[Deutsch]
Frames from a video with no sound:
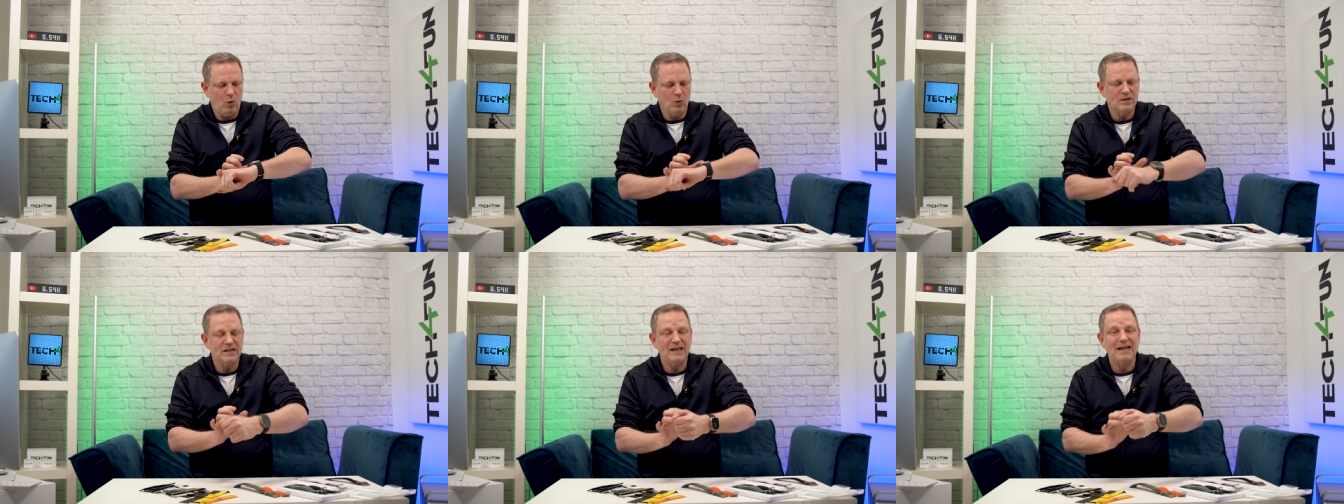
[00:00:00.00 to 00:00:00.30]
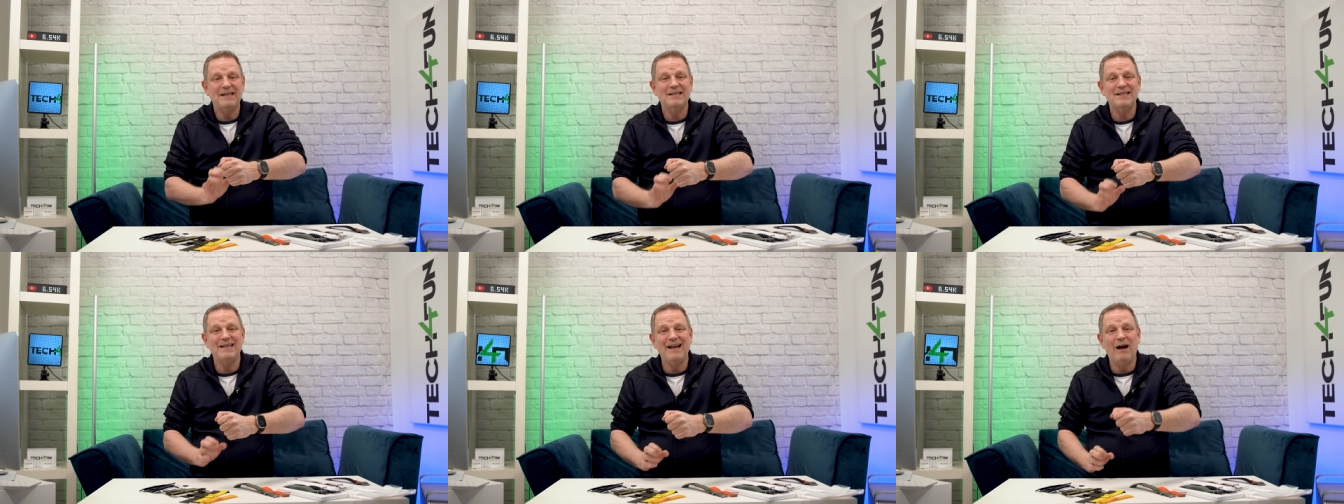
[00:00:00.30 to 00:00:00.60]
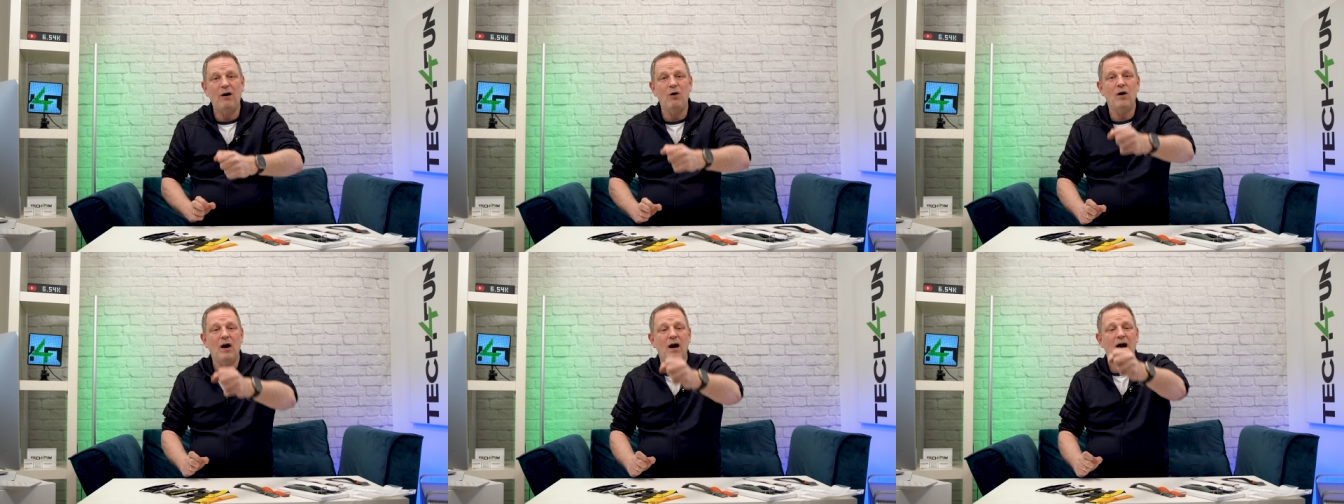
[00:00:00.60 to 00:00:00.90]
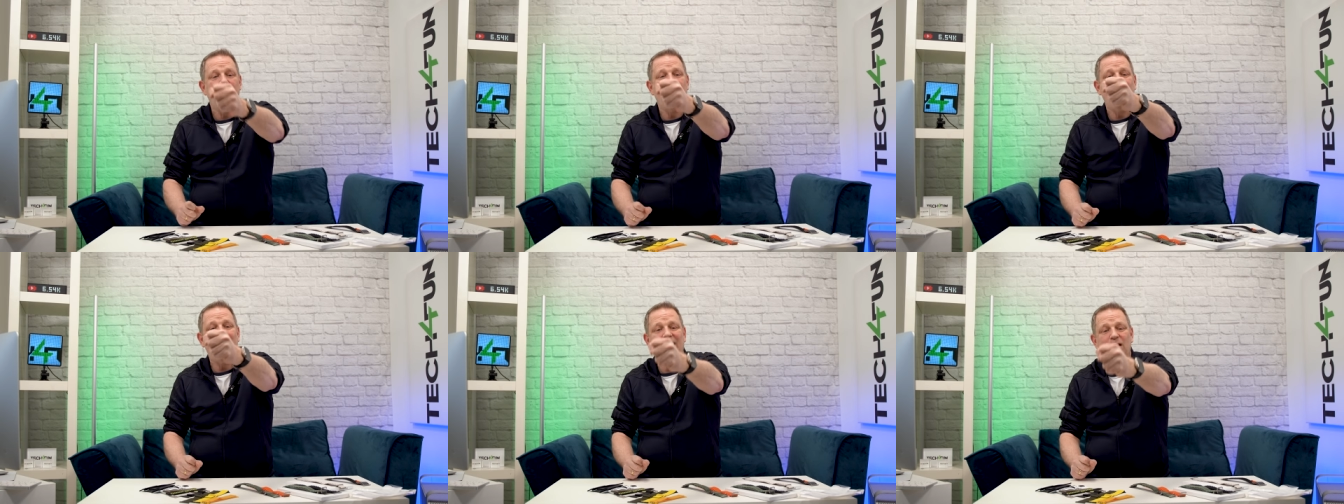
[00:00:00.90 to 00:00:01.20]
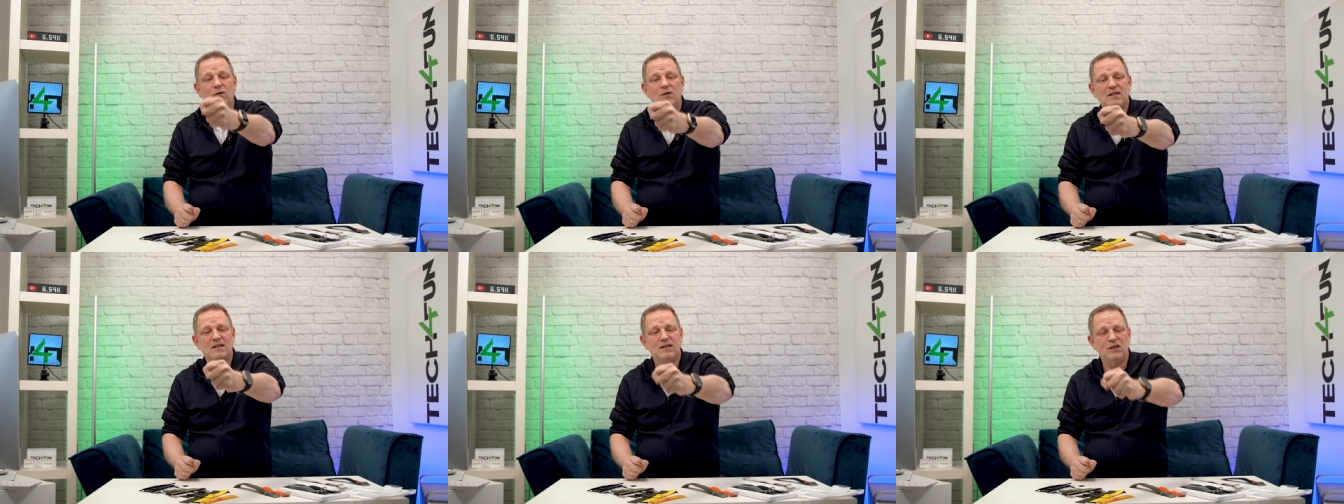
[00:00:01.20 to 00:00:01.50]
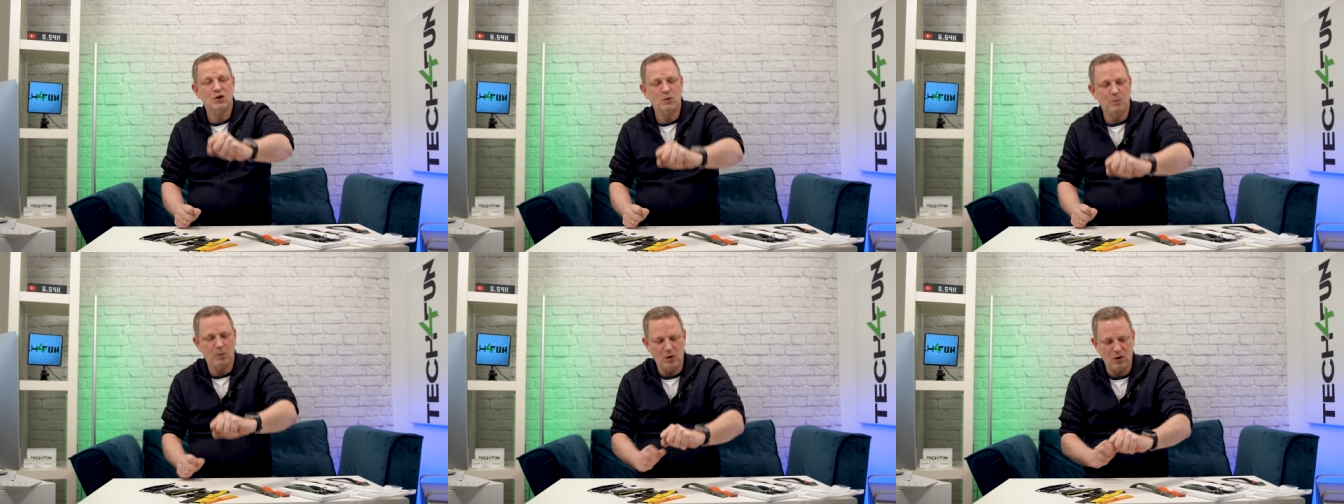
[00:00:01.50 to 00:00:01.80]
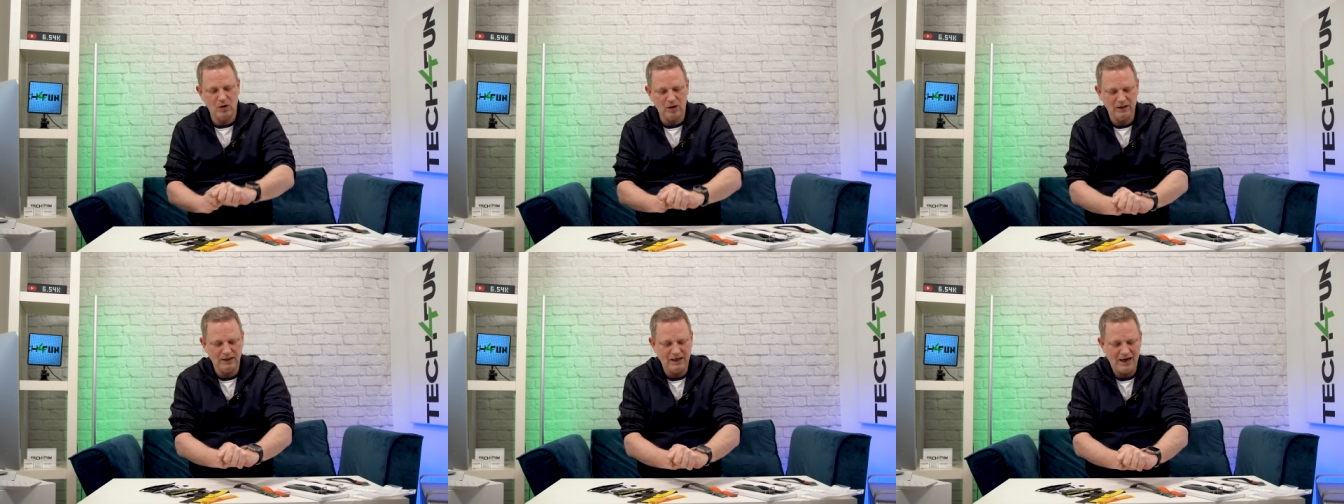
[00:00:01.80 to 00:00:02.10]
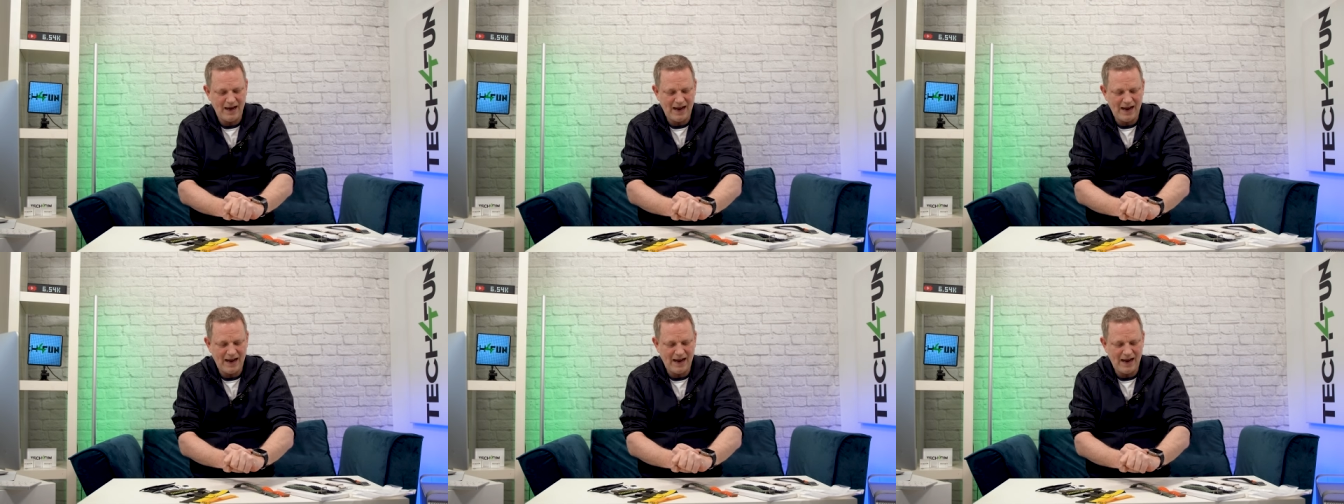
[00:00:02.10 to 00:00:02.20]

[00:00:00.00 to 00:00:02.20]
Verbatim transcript: und trägt sich auch ausgesprochen